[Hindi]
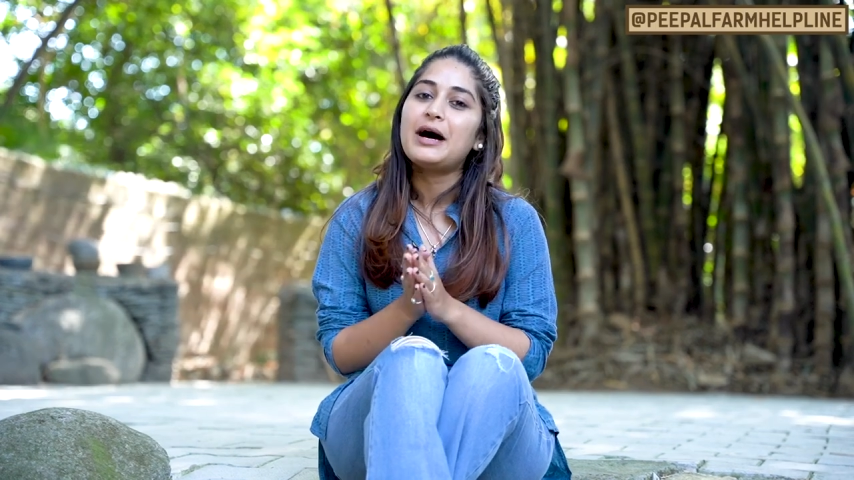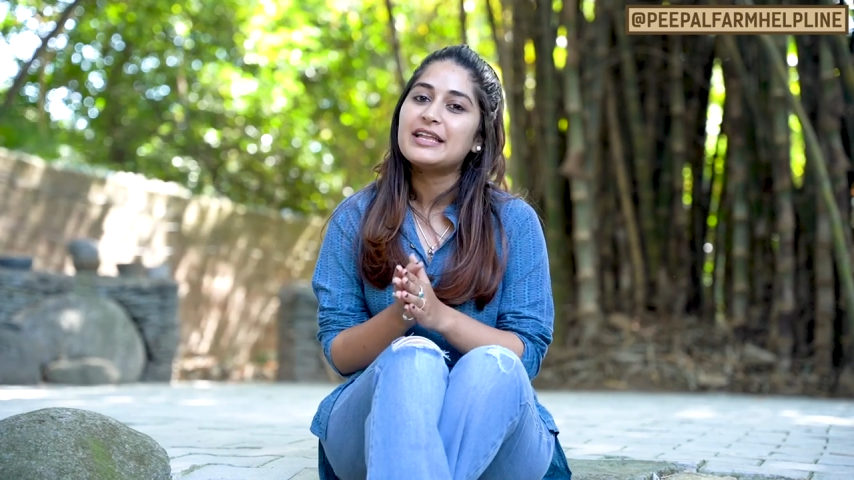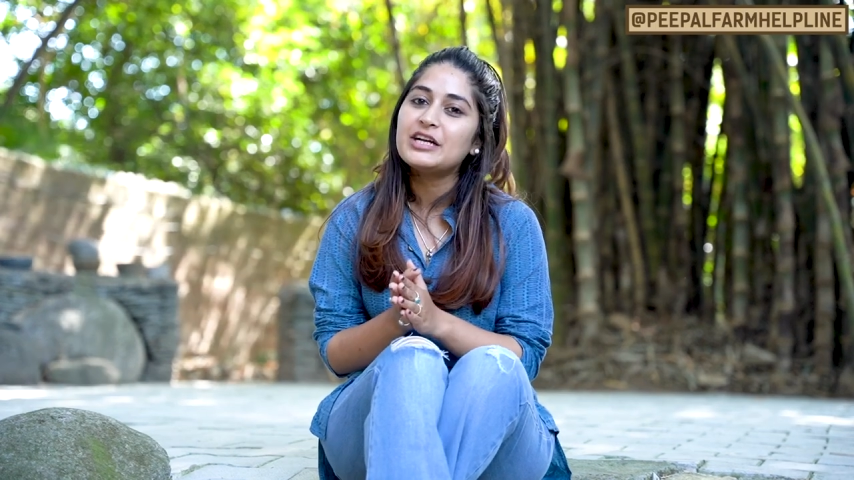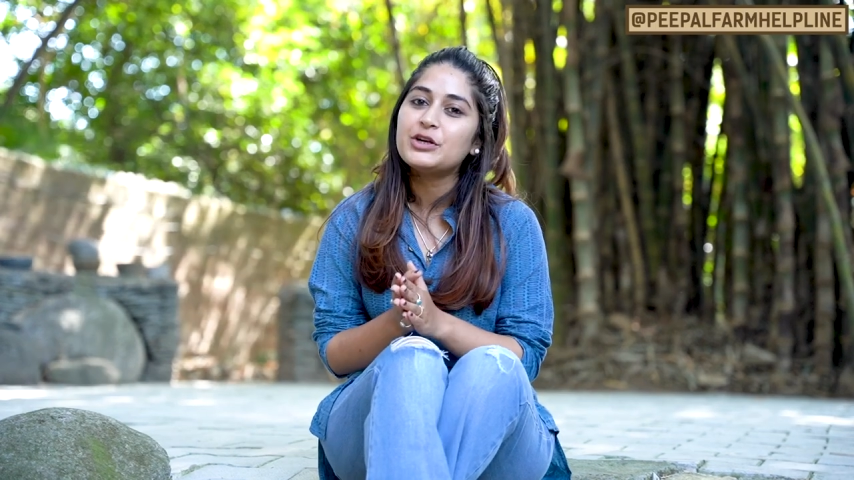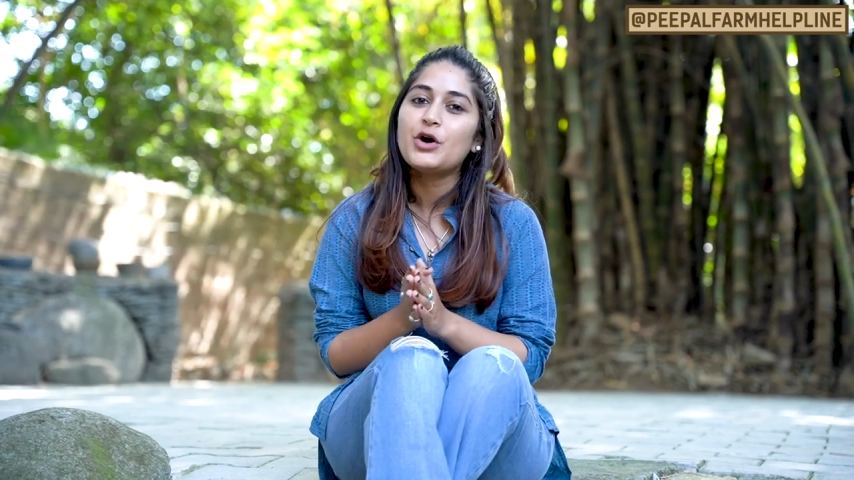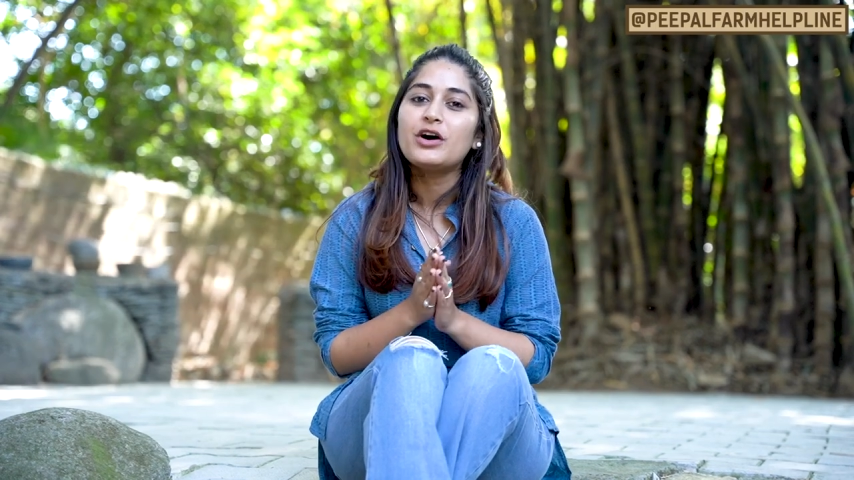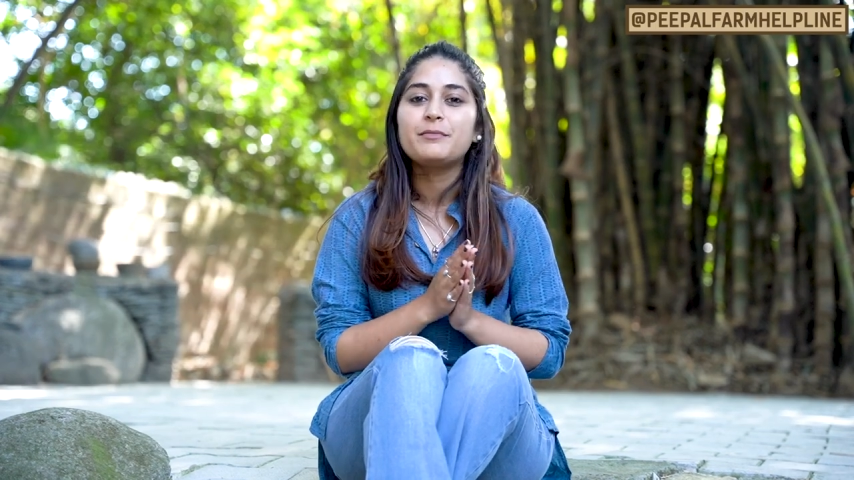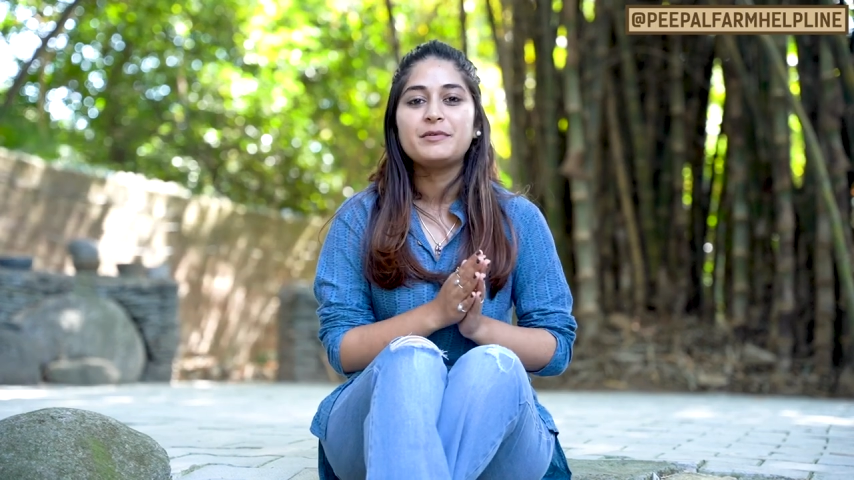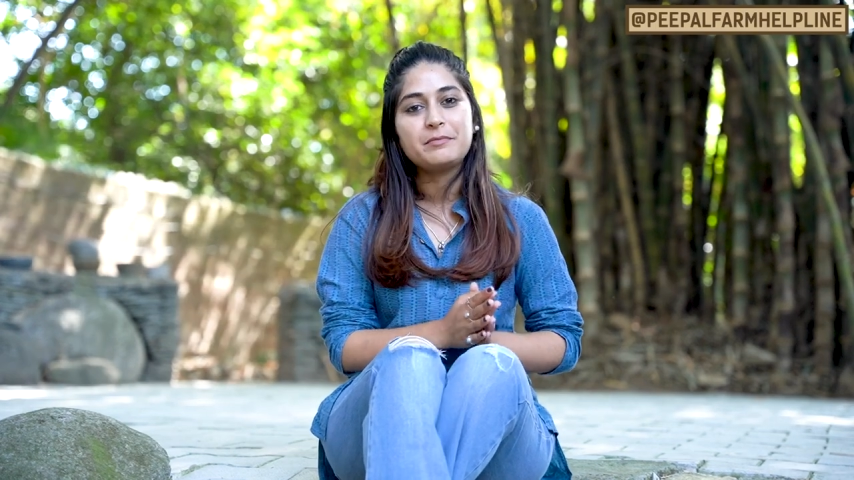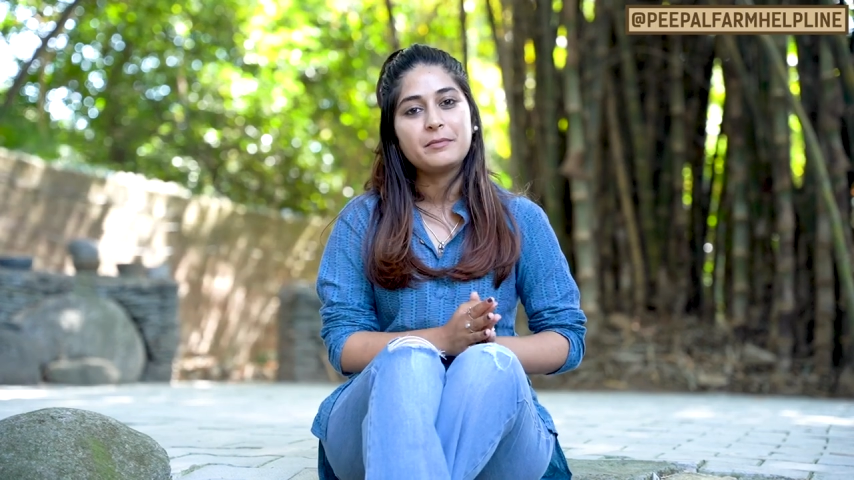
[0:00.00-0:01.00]
मादा डॉग
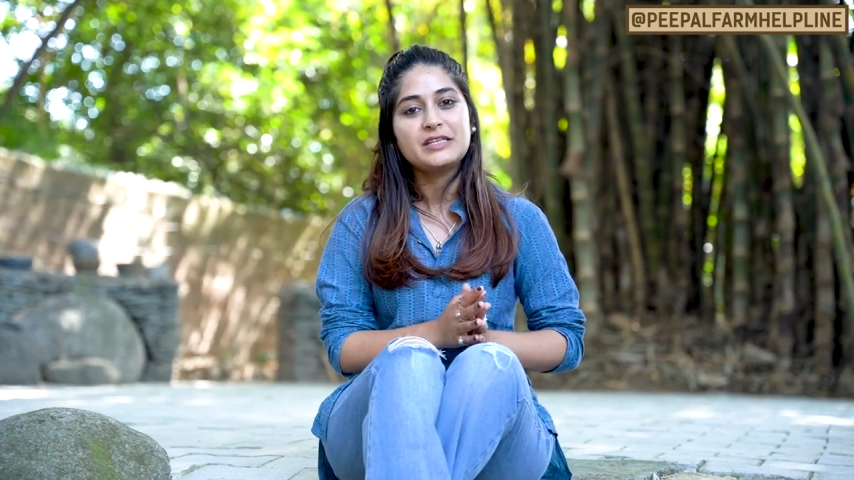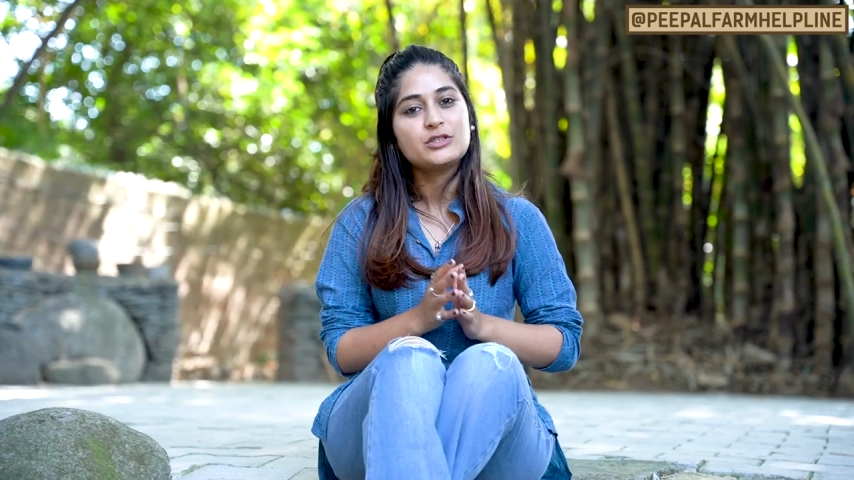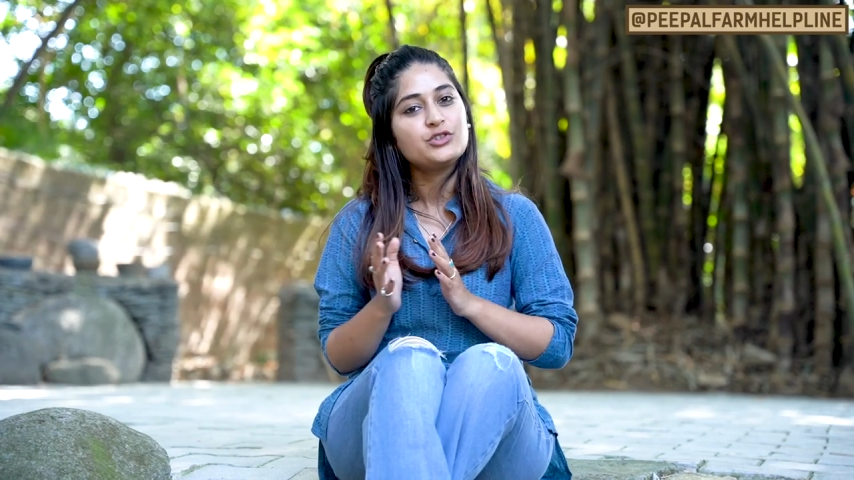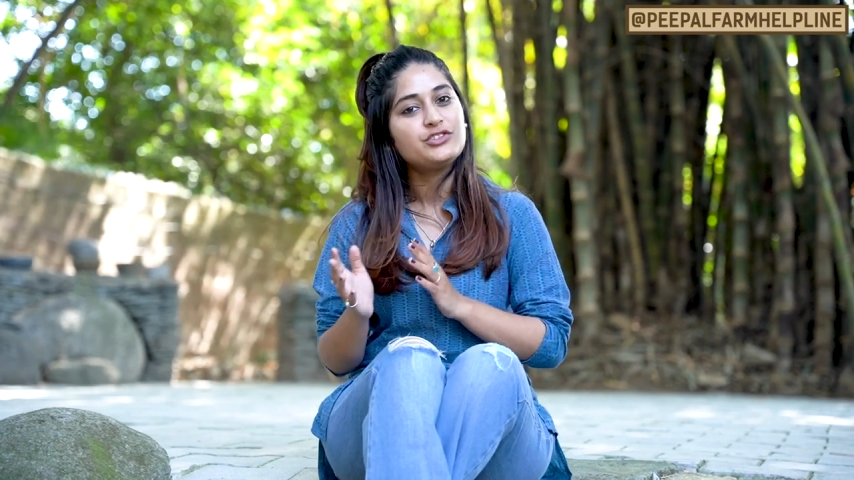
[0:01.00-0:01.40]
अपने पपीज़ को